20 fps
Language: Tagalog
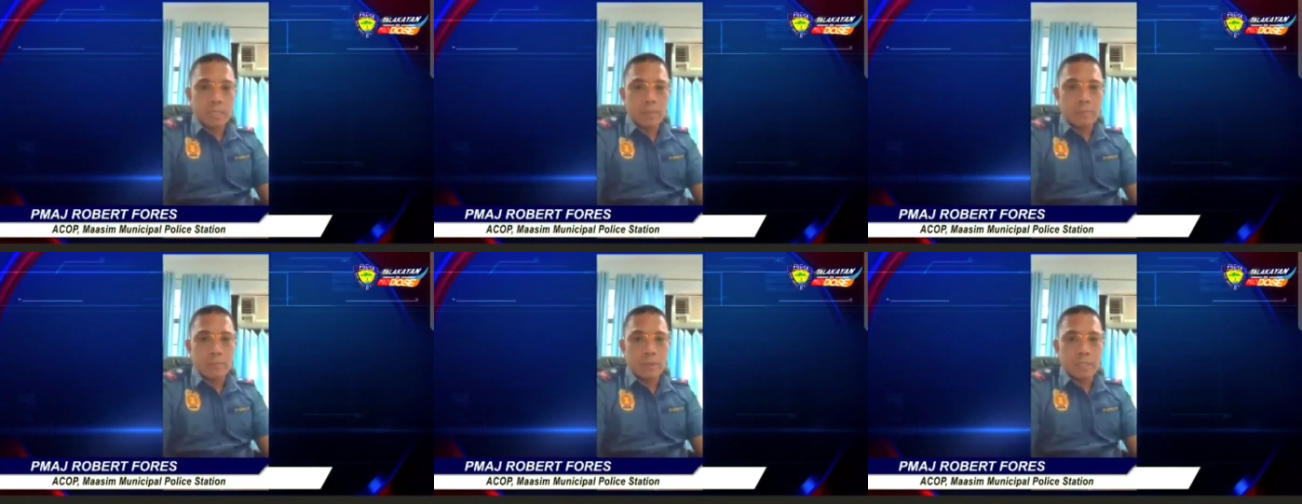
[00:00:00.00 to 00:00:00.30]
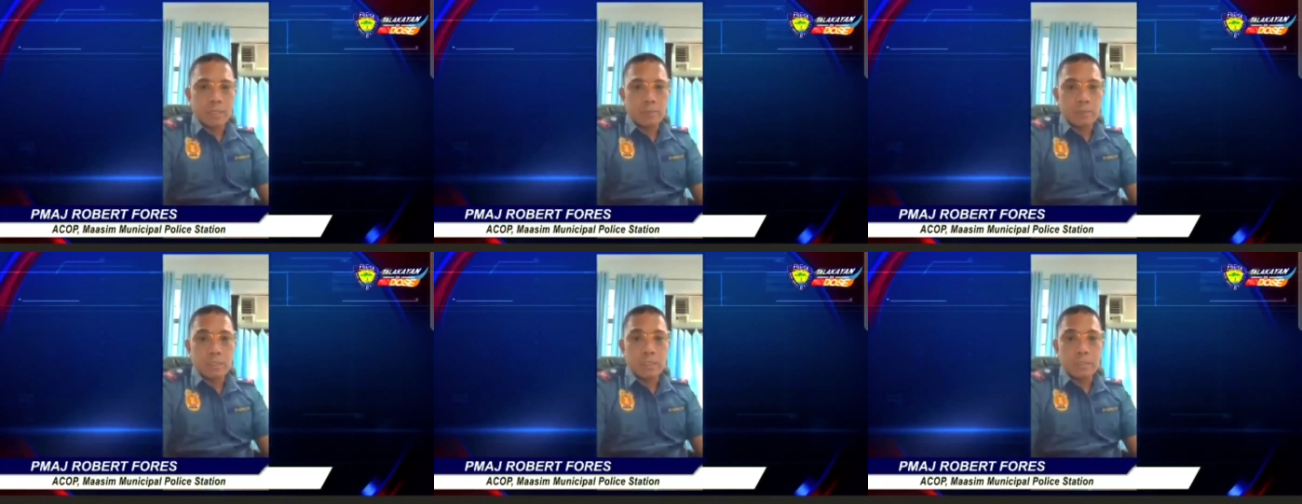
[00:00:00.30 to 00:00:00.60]
and
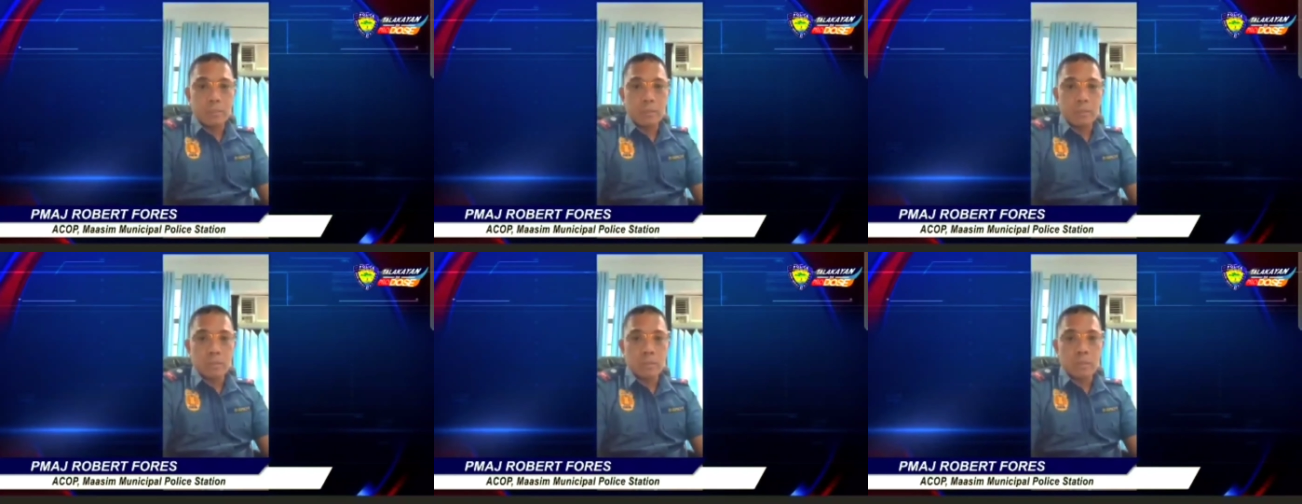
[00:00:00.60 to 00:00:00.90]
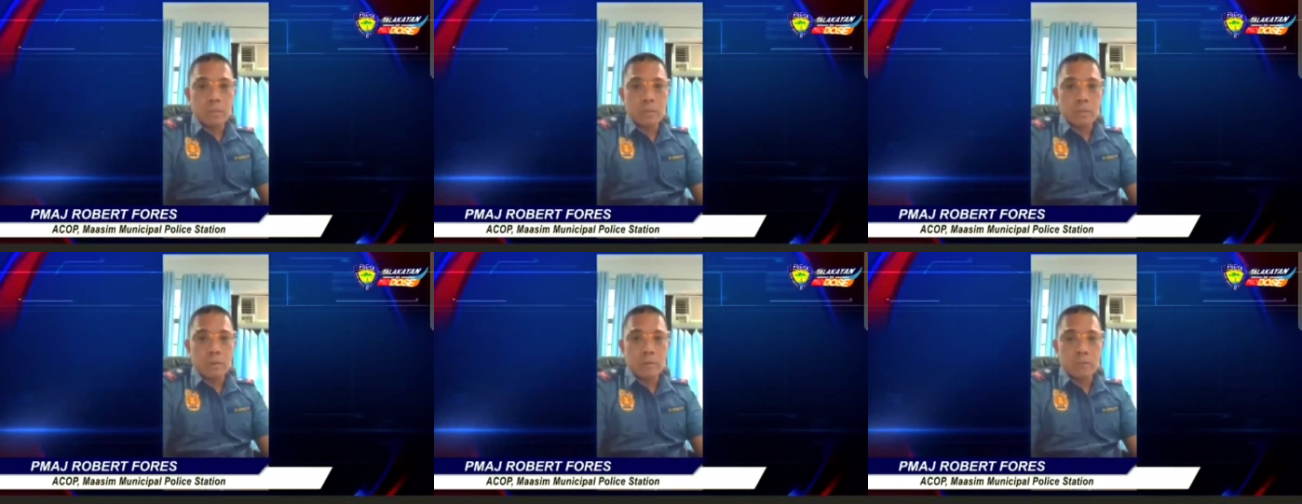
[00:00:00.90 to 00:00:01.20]
DAPAGs which is
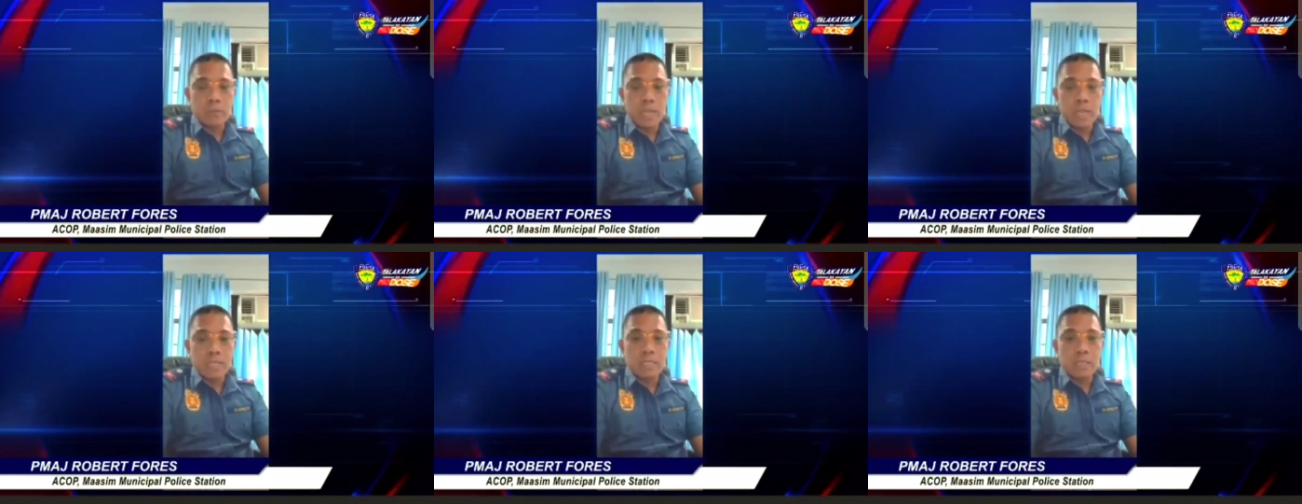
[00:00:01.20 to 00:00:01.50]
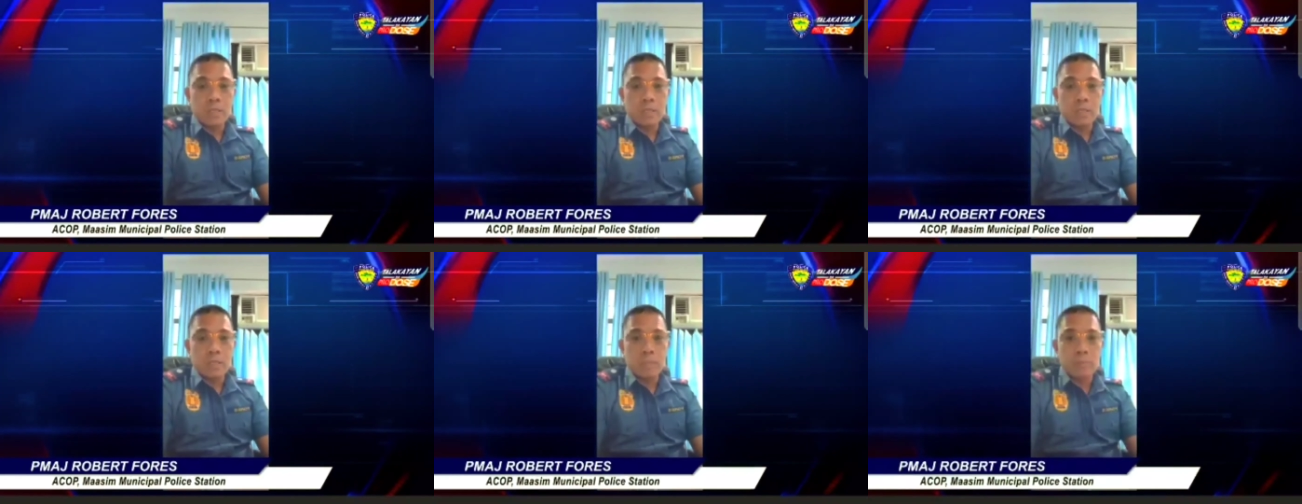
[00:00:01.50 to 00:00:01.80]
also uh,
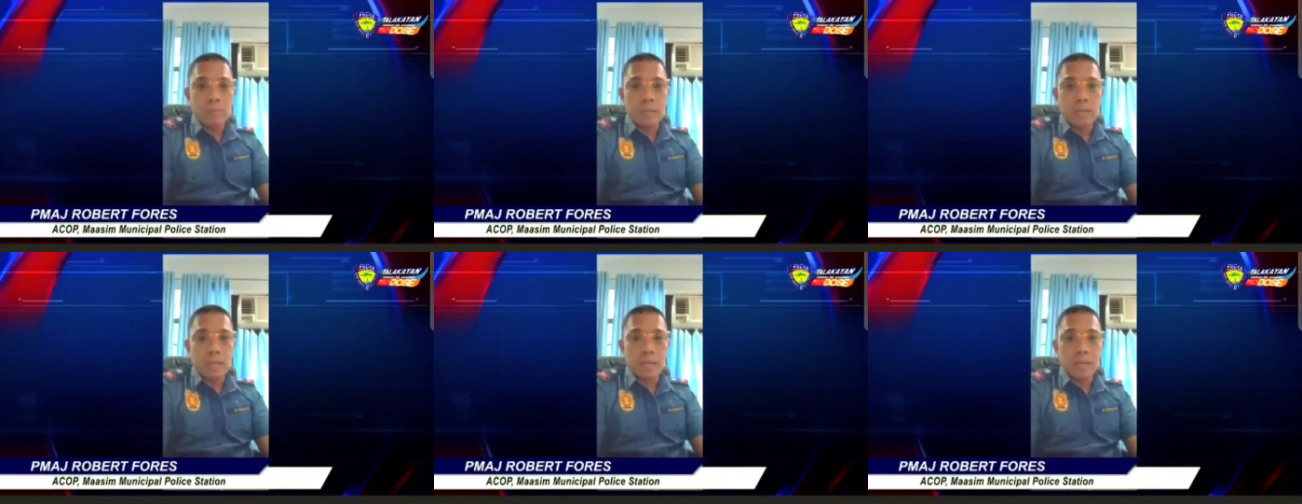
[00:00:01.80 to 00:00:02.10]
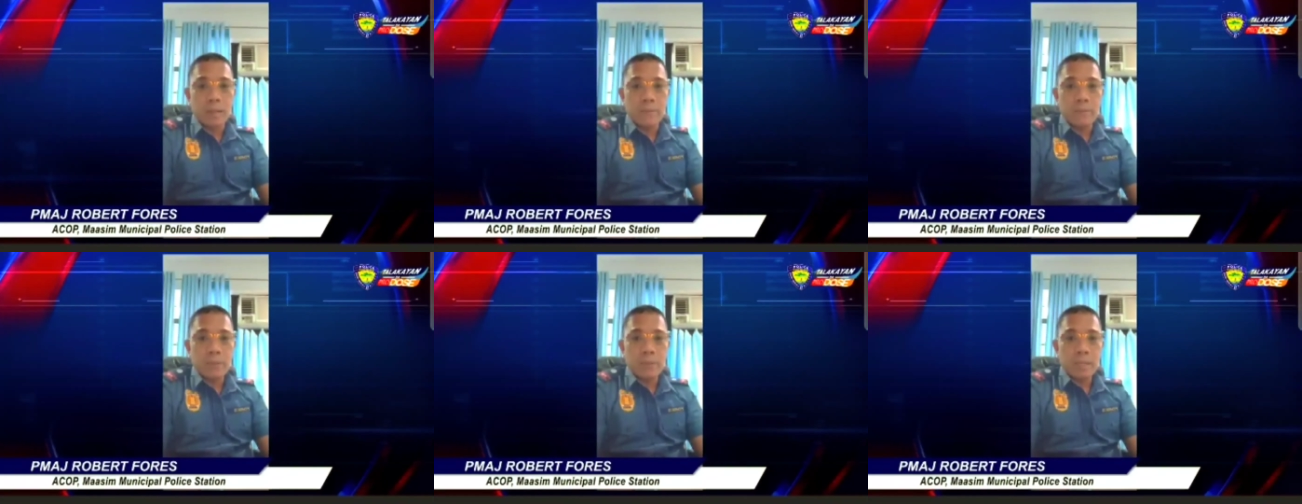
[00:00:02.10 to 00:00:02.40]
dangerous sa
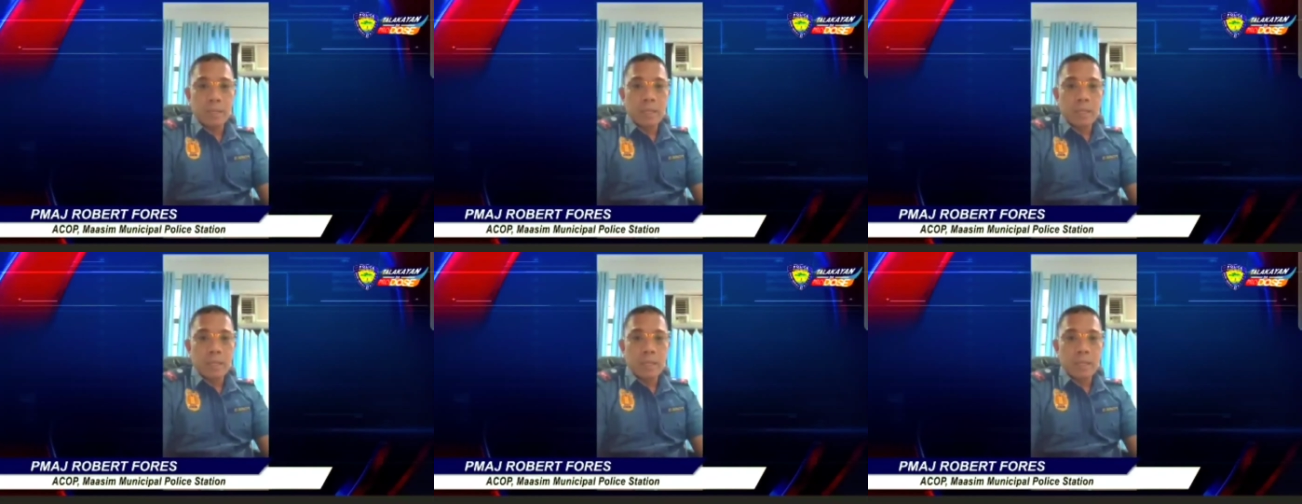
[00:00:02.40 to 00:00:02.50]
mga